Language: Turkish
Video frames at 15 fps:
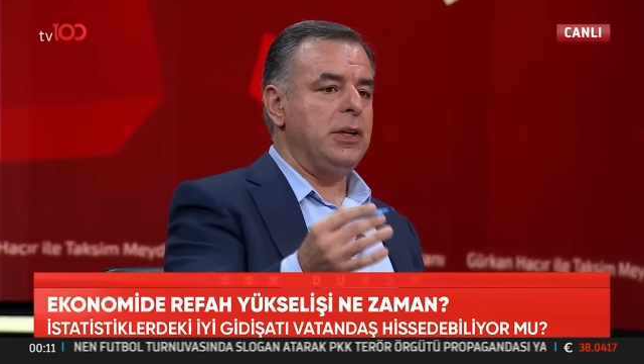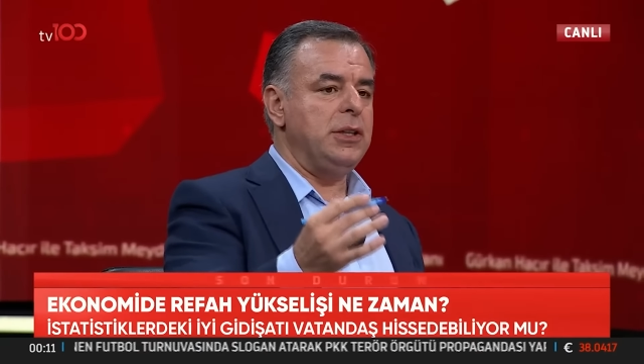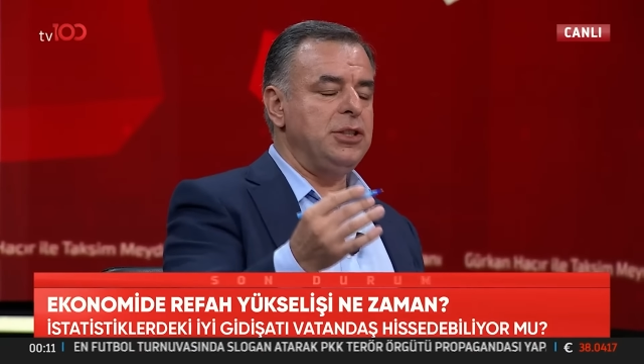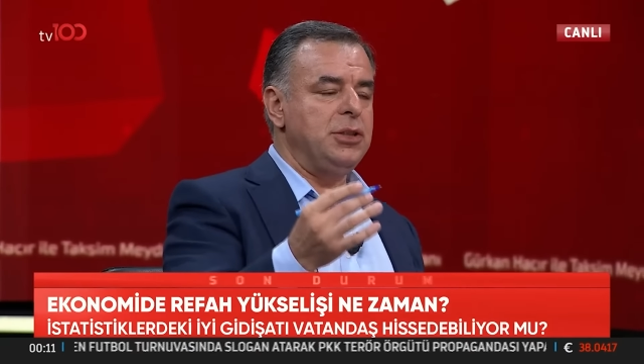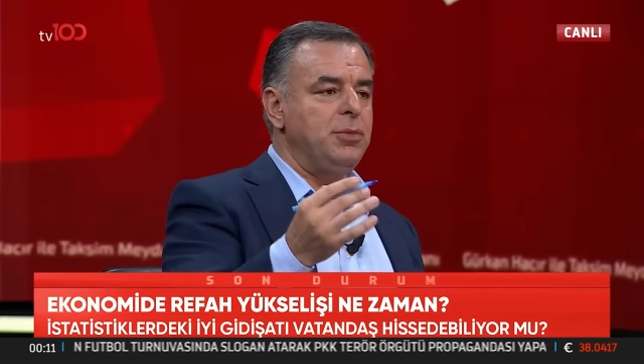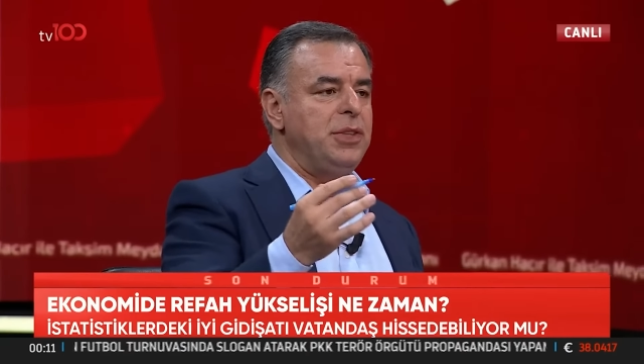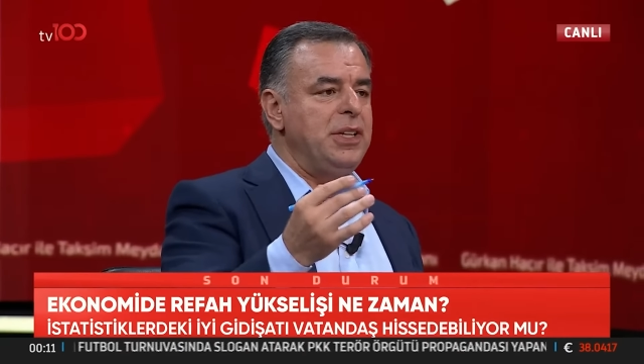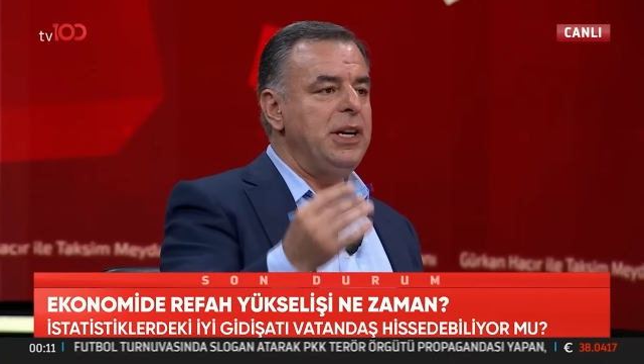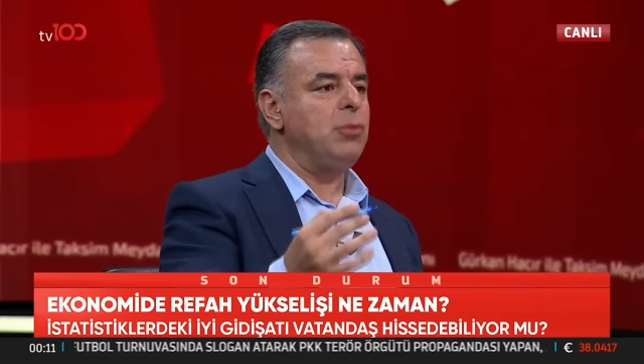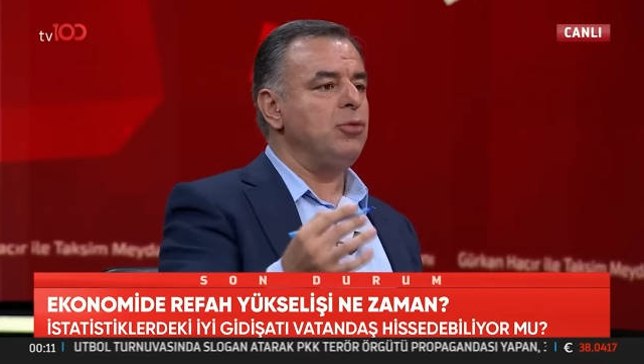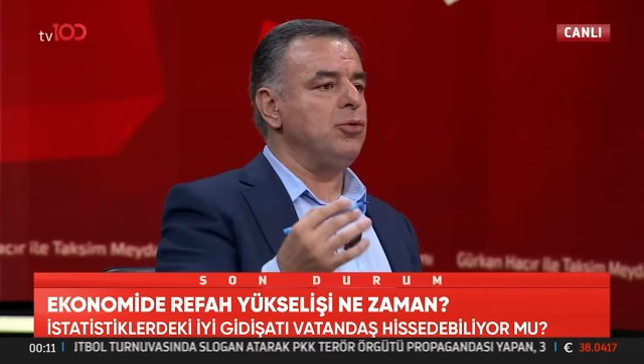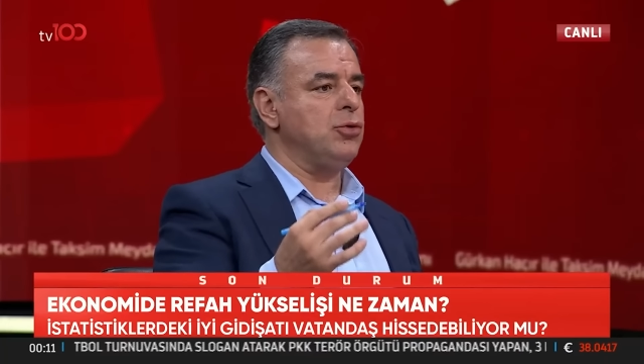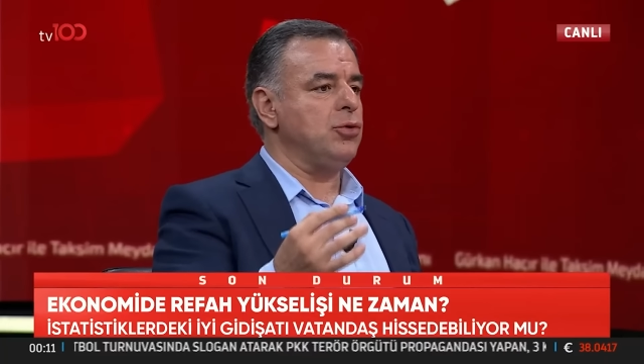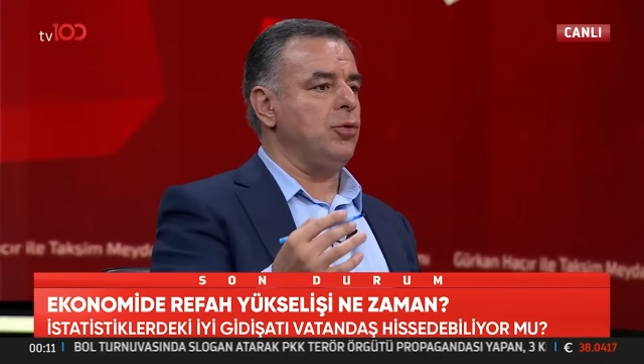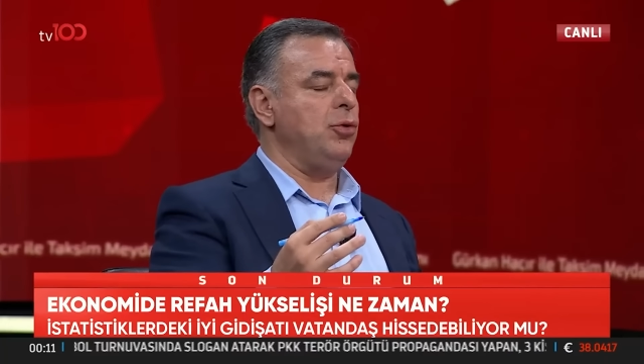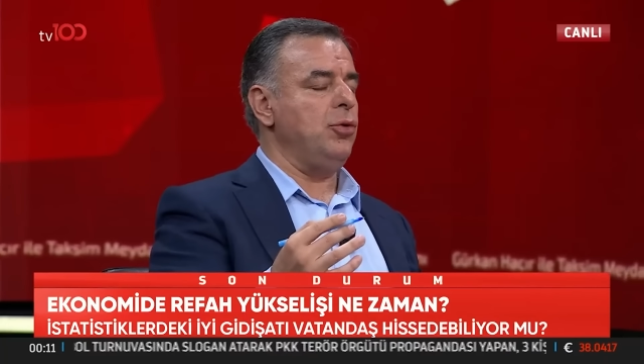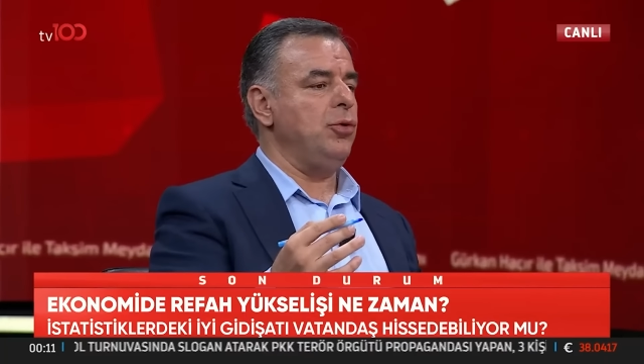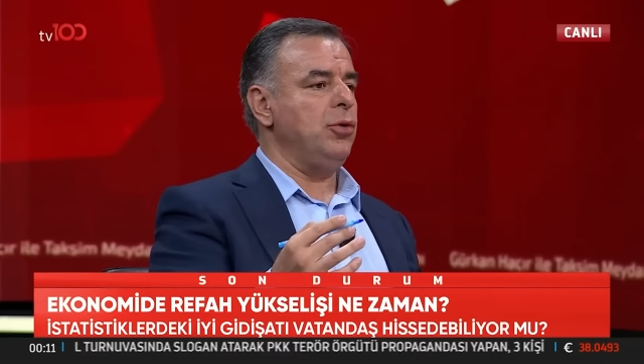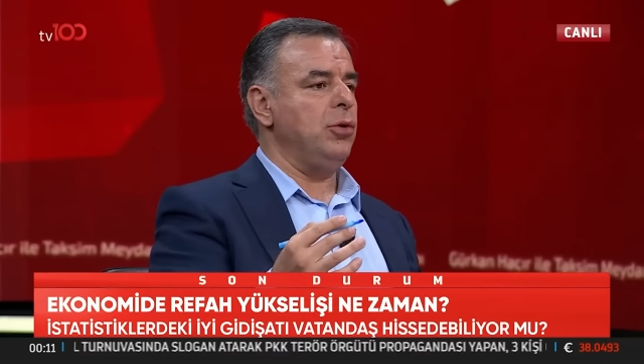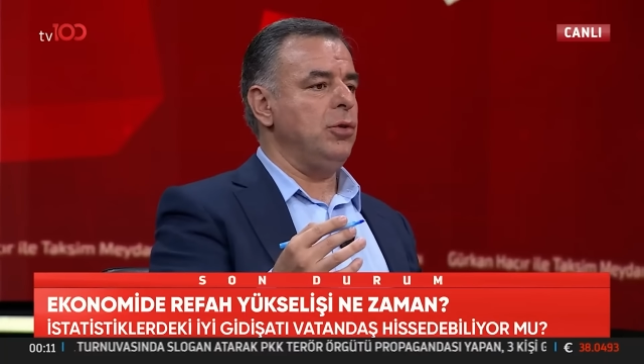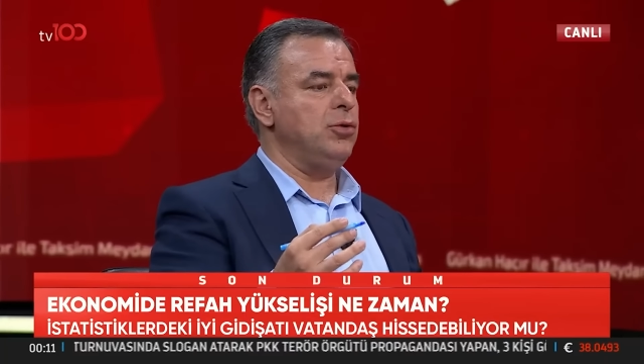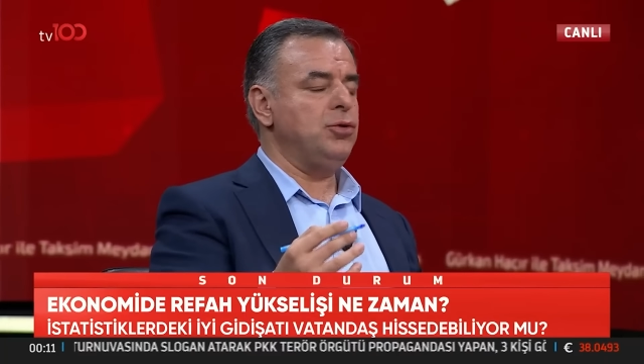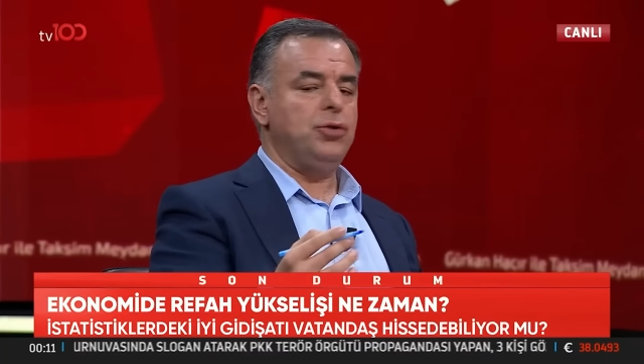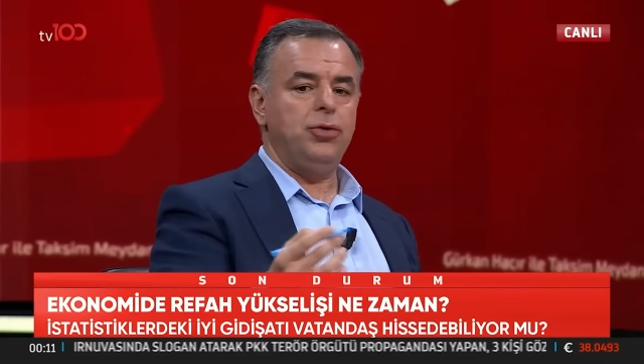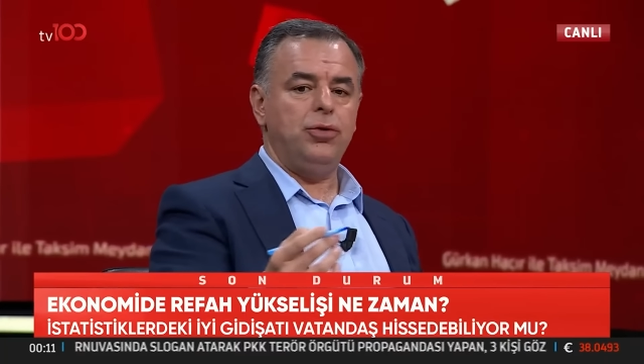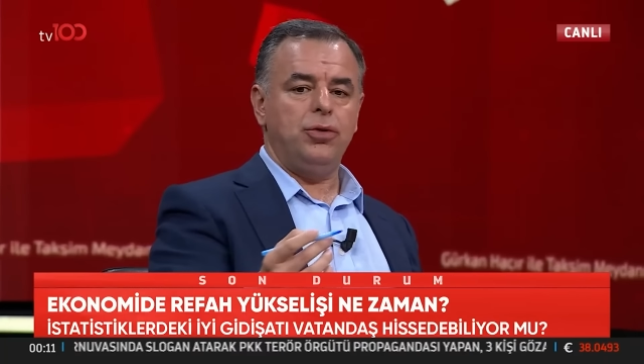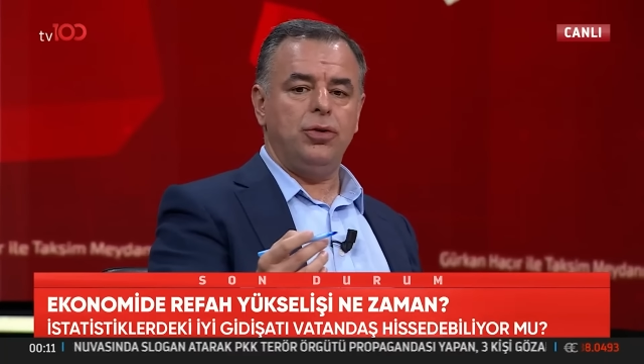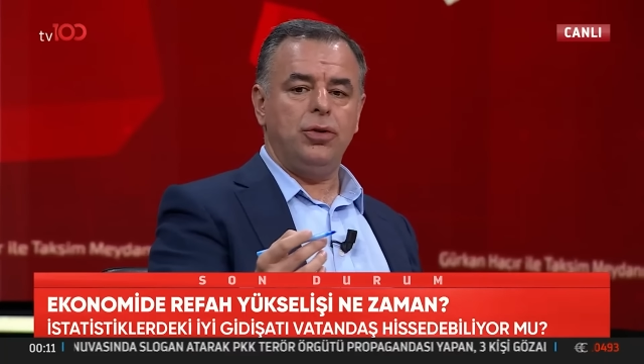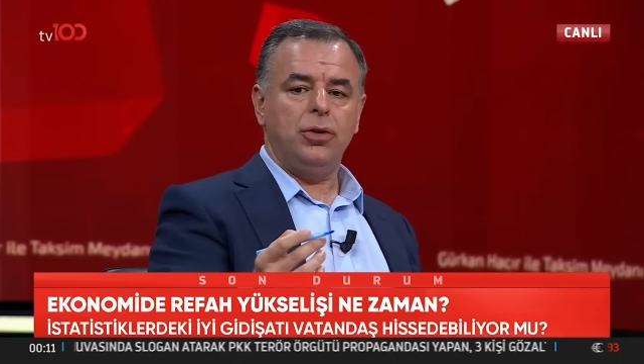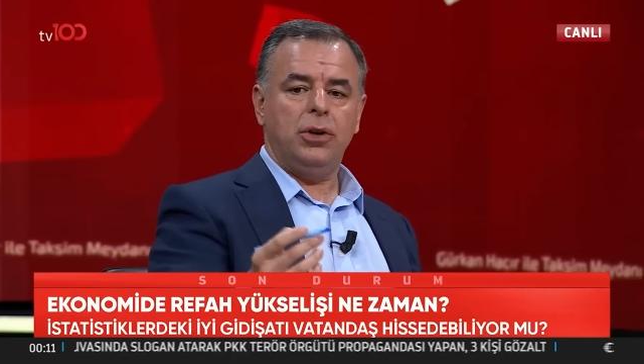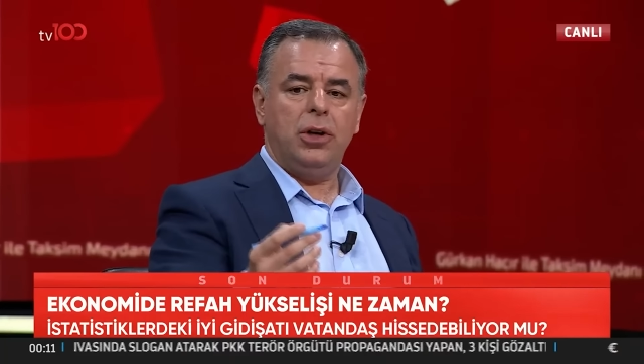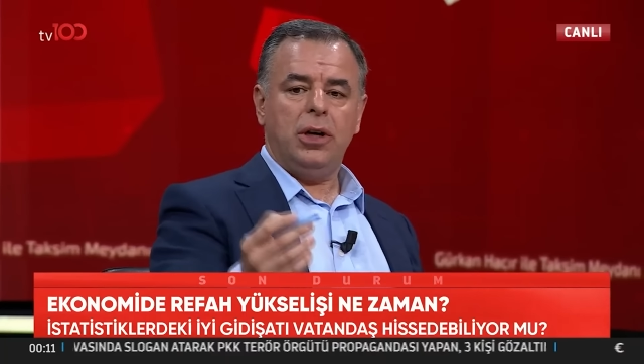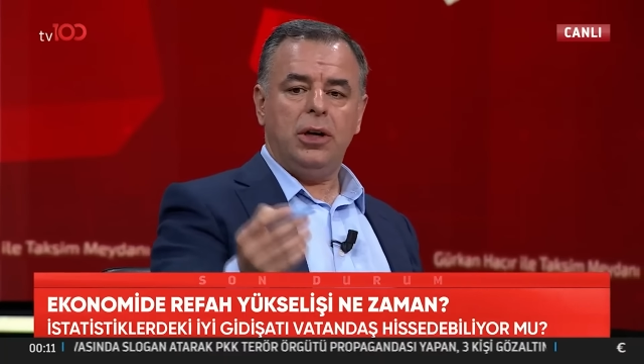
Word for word: Şimdi niye bunu söylüyor? Çünkü